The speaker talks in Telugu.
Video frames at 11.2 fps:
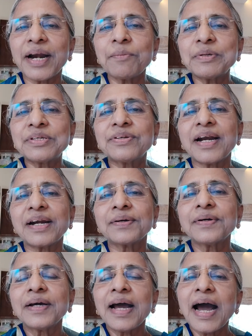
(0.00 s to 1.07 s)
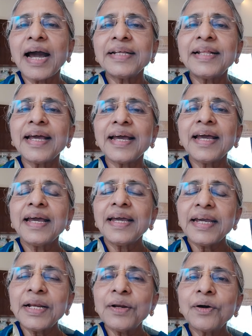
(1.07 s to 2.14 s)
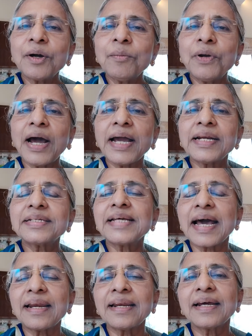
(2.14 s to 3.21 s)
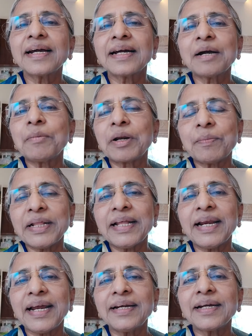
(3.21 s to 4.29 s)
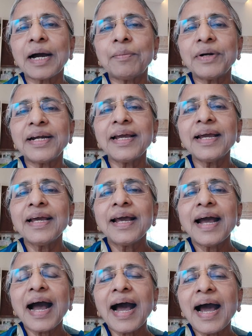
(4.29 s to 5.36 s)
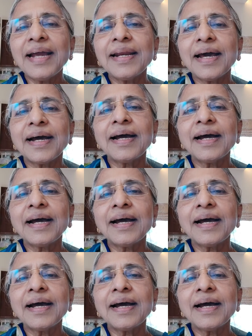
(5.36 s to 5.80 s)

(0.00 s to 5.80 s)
నడిపిస్తున్నాడు అయితే ఈ లోకంలో ఆయన శారీరకంగా మన మధ్య లేడు కాబట్టి ఆయన